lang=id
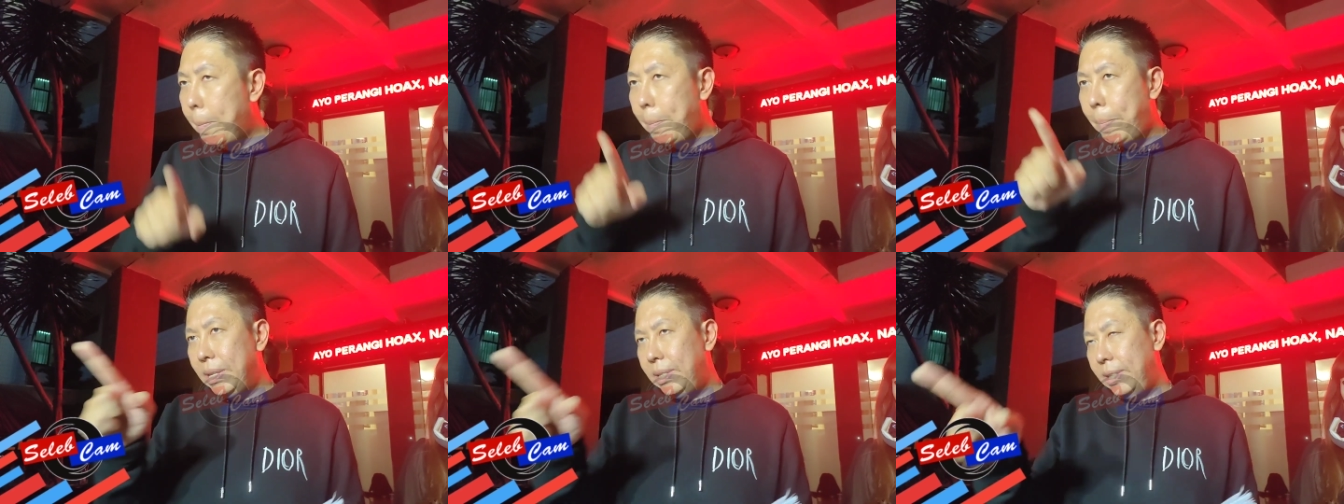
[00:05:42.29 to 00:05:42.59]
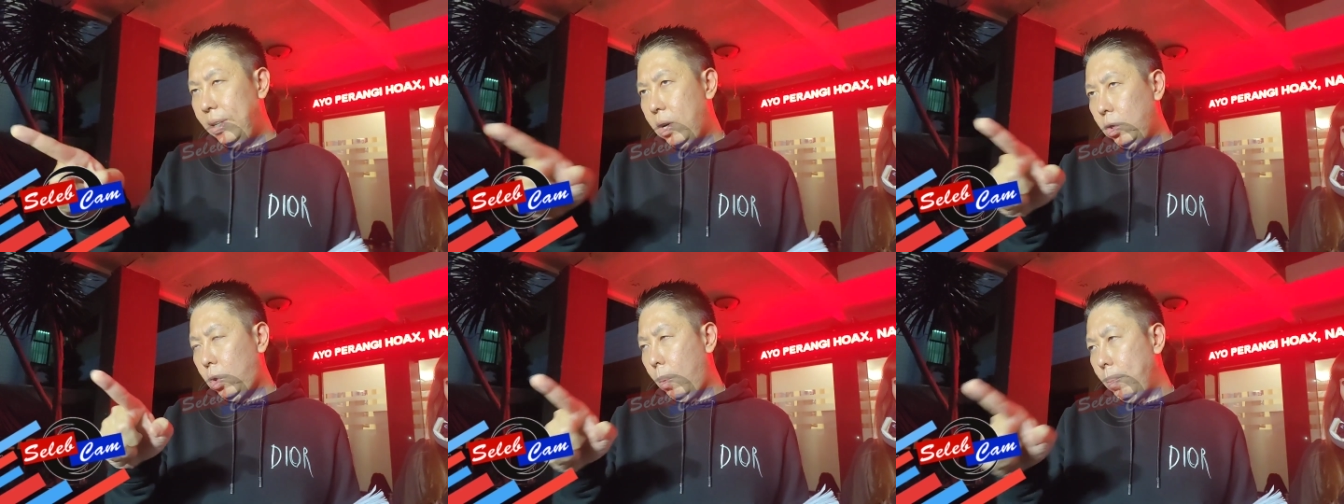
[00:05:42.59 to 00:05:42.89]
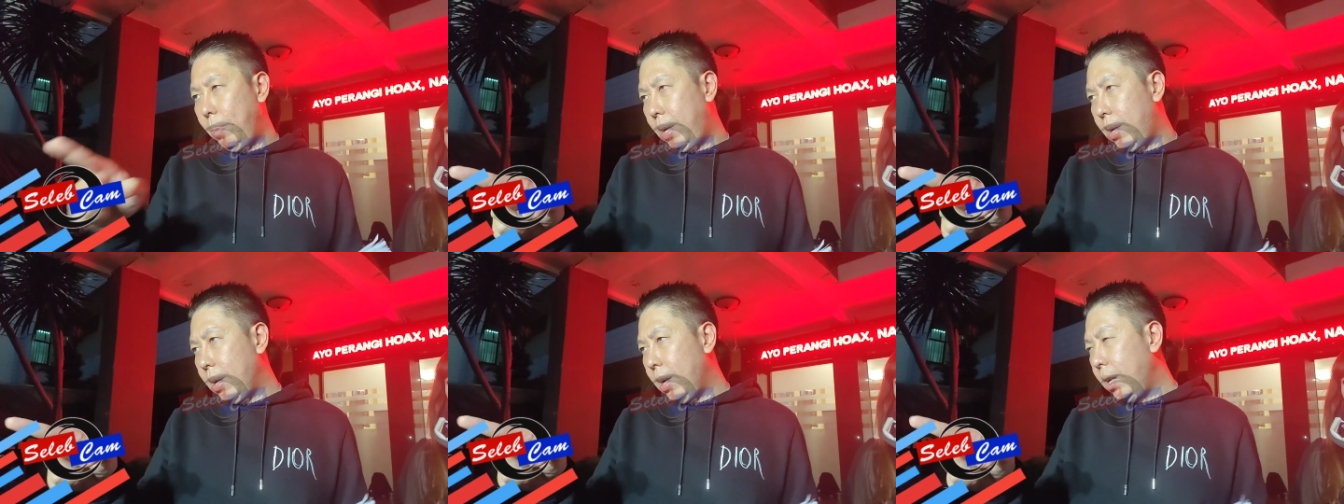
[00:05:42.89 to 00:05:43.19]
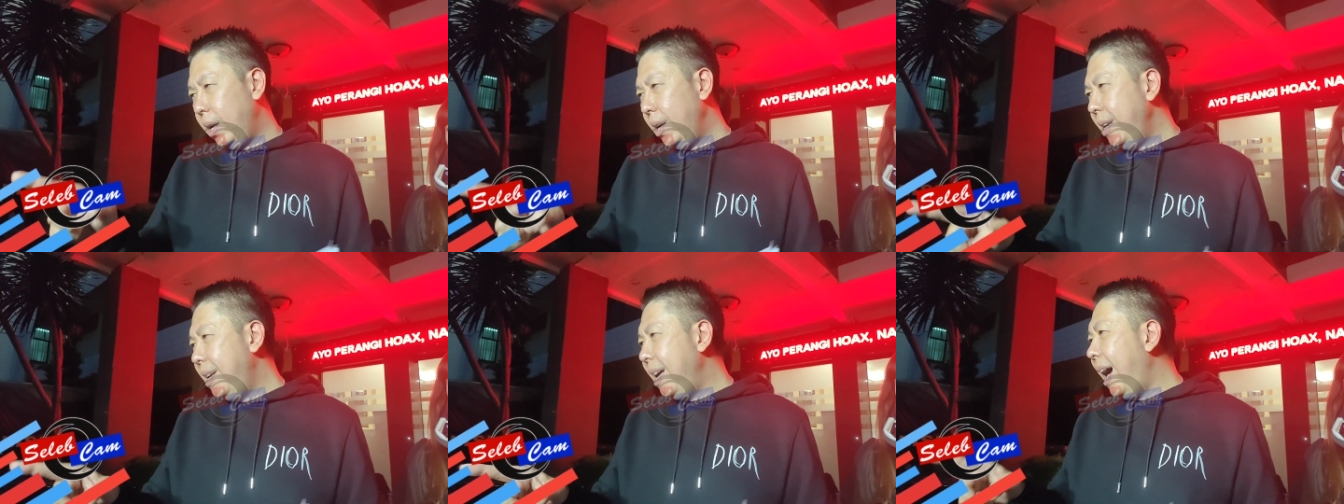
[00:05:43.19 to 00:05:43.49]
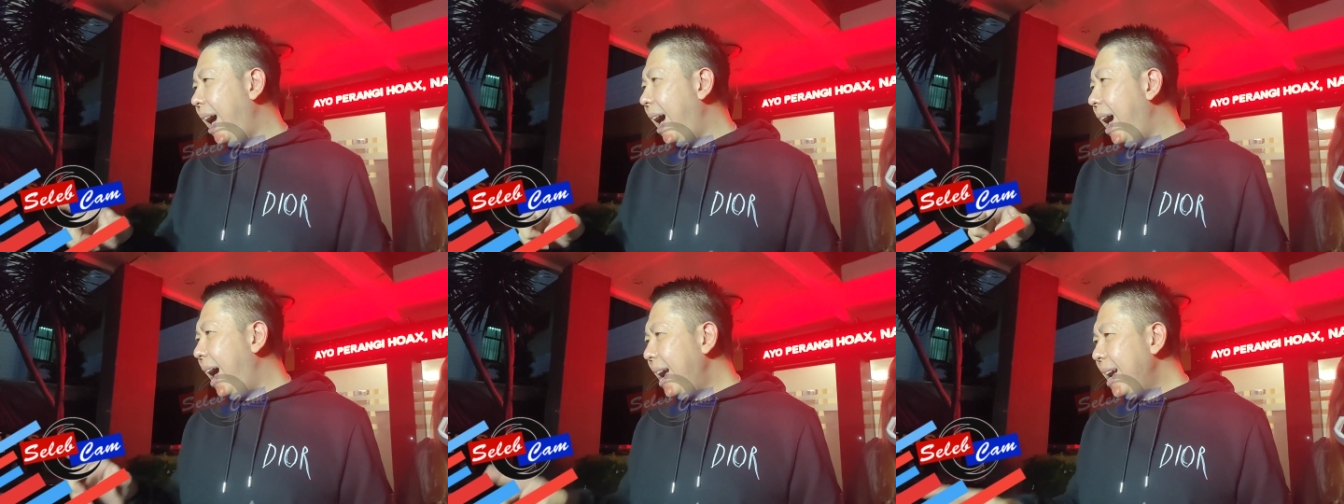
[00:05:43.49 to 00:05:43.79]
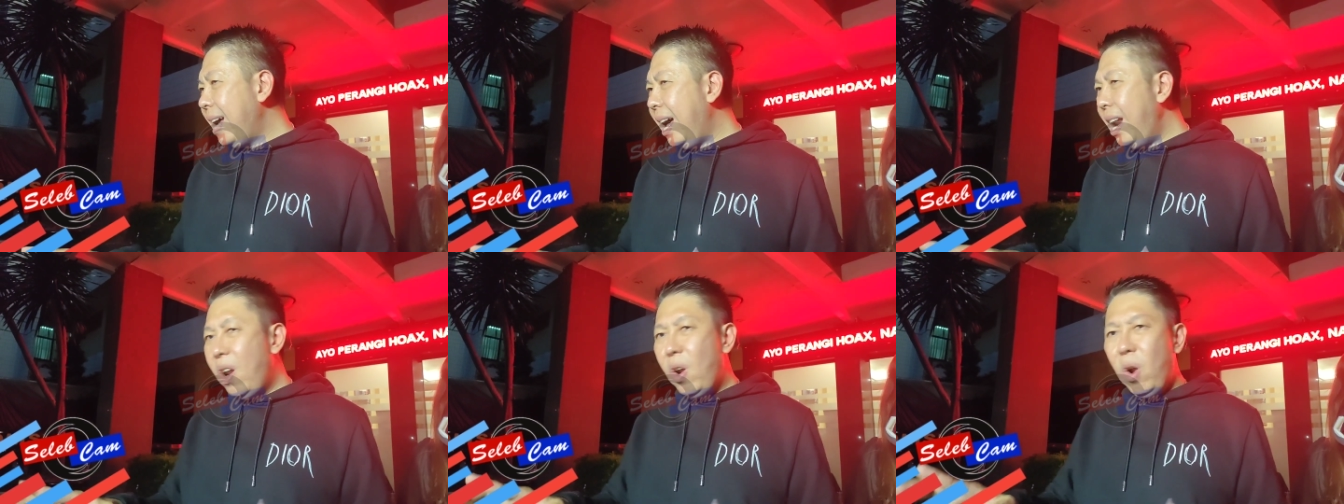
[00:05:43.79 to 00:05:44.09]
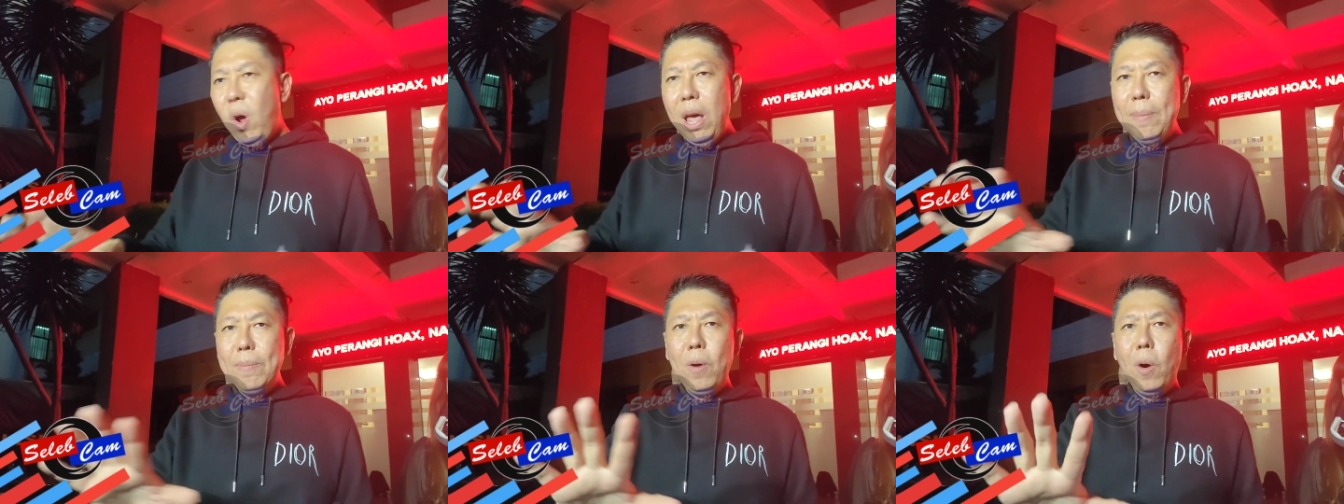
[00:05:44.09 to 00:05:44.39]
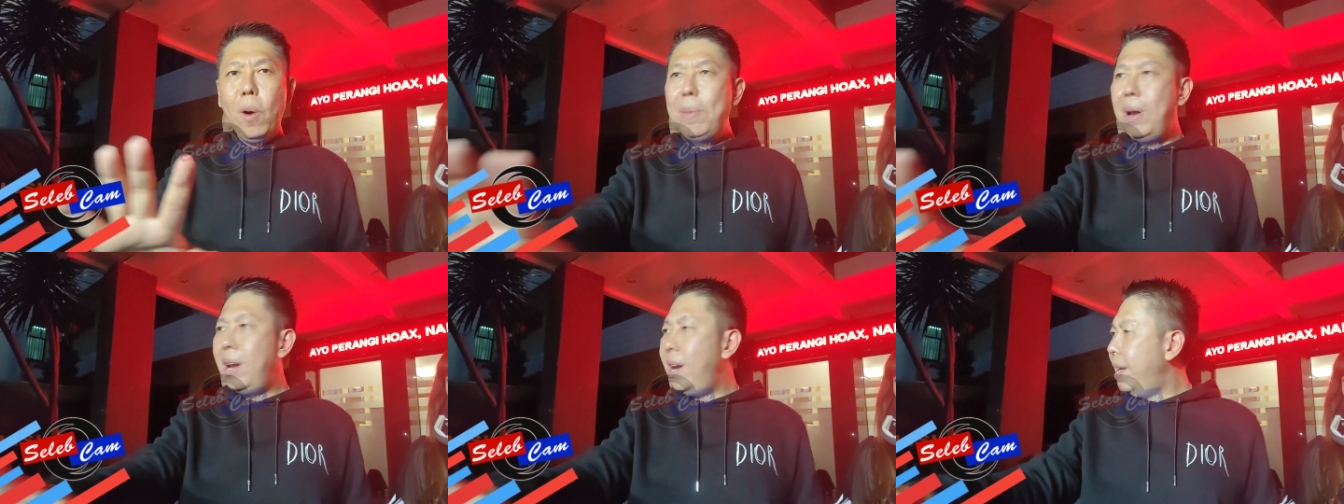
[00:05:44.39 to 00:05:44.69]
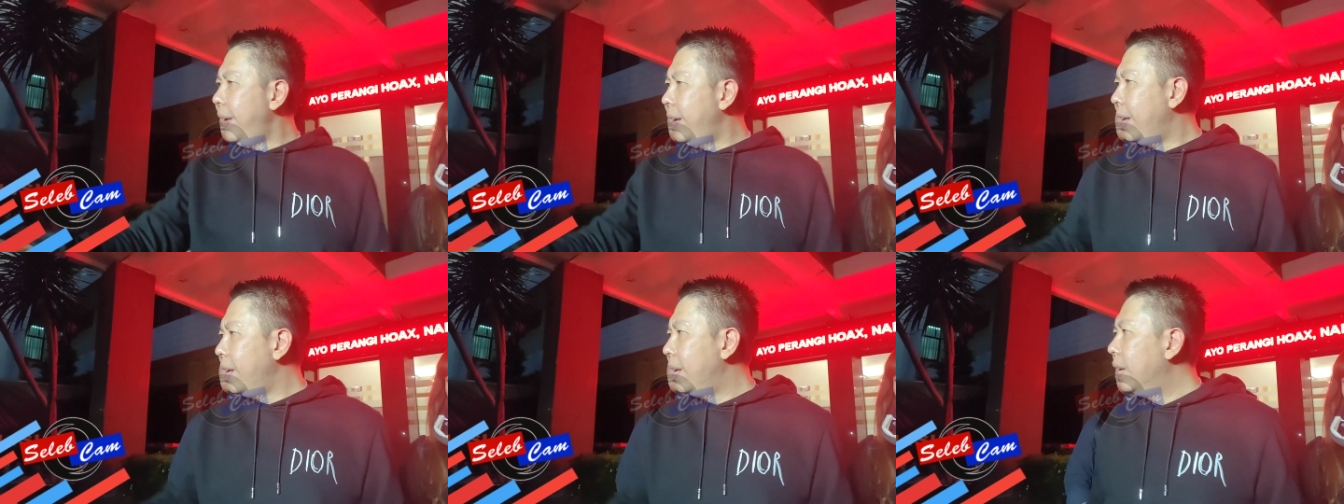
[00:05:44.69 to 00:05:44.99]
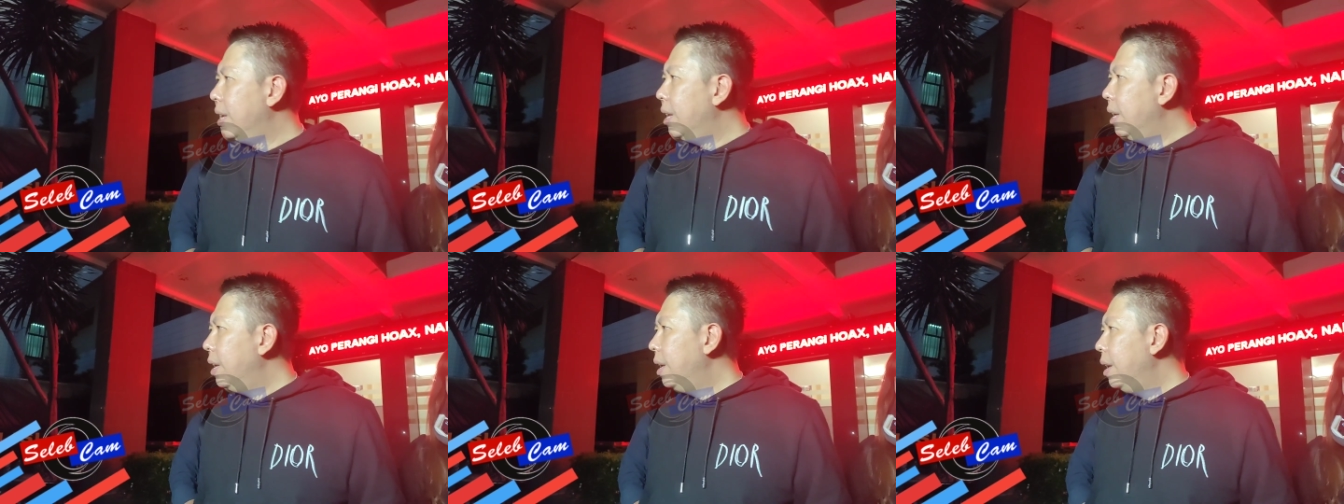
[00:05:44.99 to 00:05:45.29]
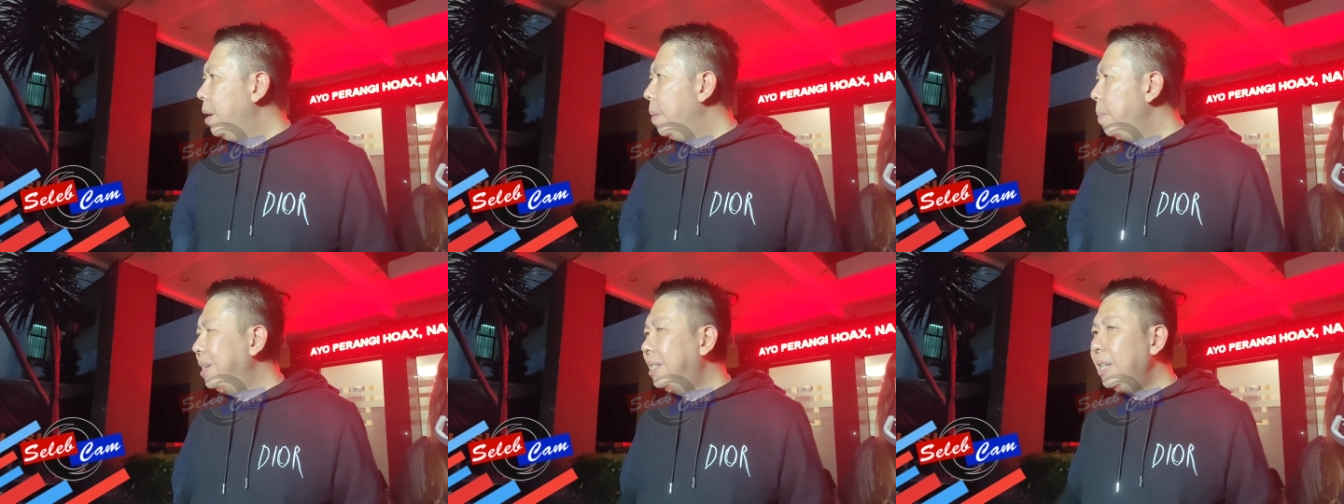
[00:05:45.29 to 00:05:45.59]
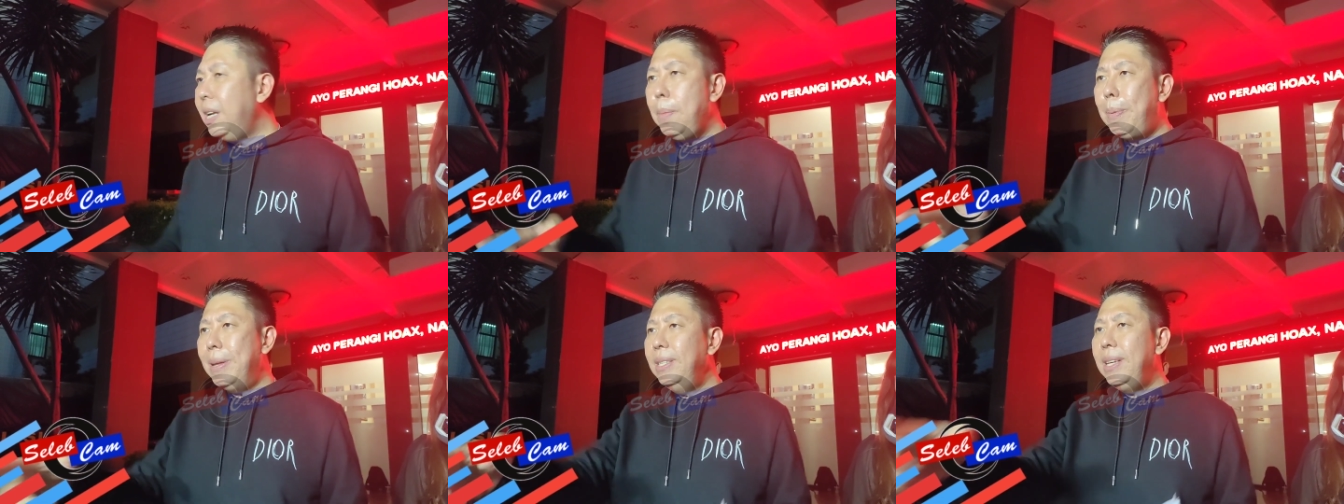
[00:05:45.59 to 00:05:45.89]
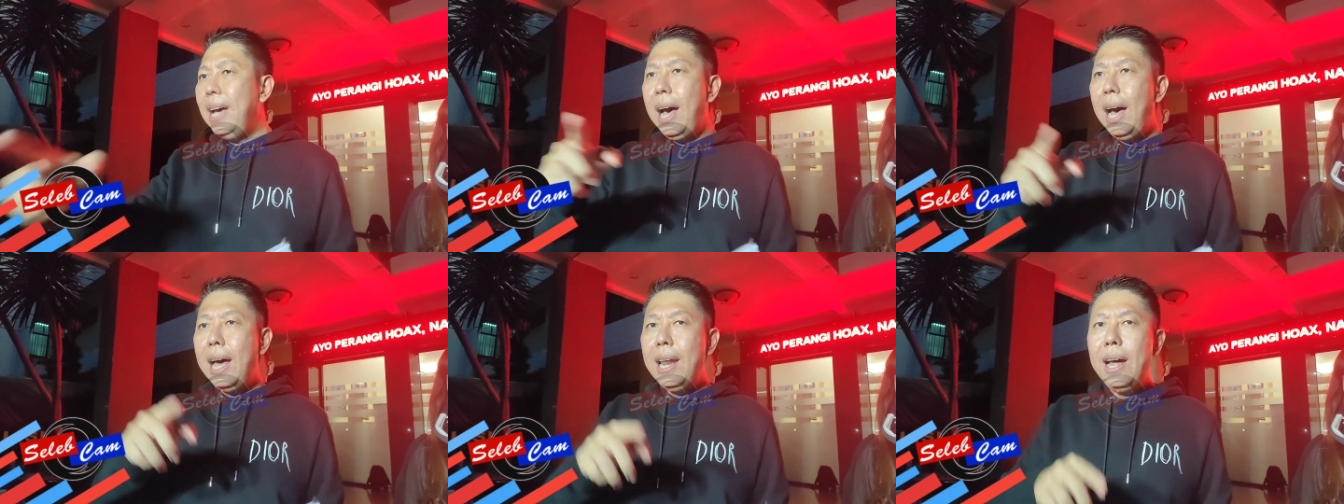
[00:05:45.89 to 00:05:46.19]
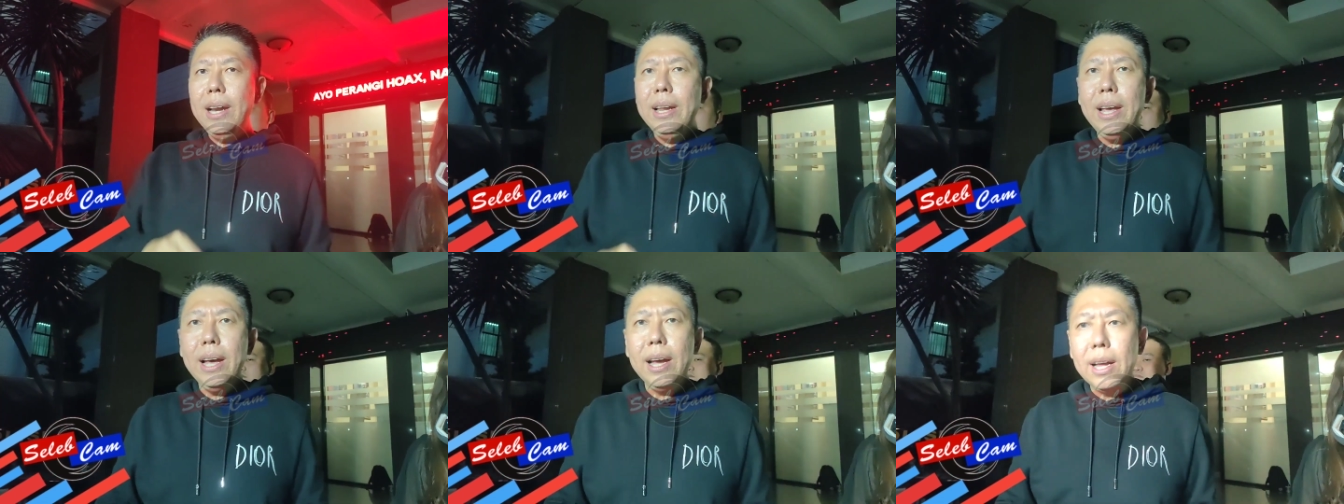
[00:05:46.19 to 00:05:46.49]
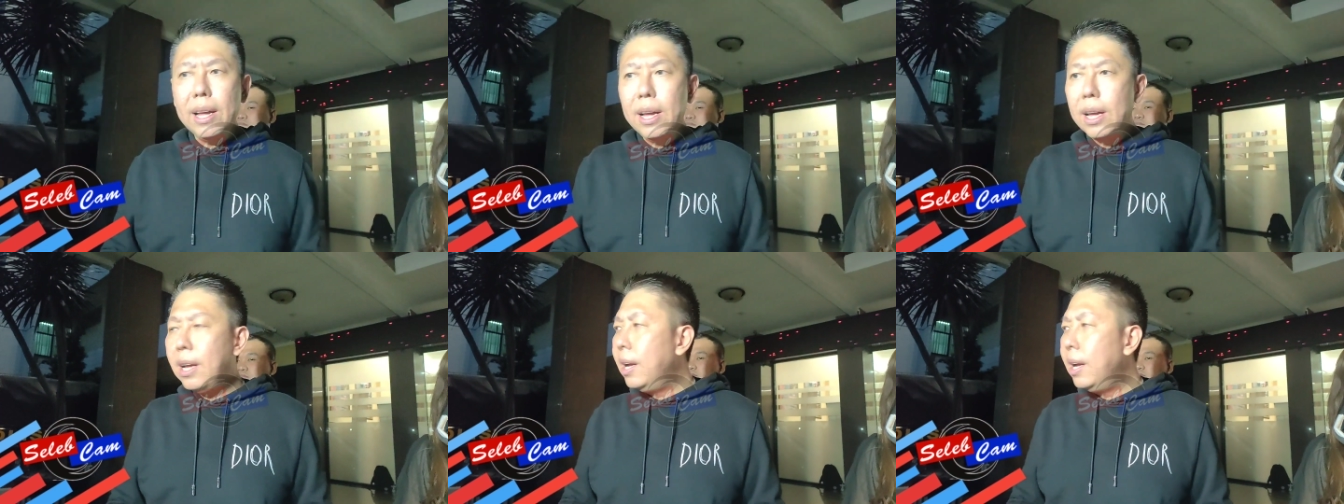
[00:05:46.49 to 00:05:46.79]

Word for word: psikotropika, nggak akan Roy mau beli. Bisa dipenjara dia.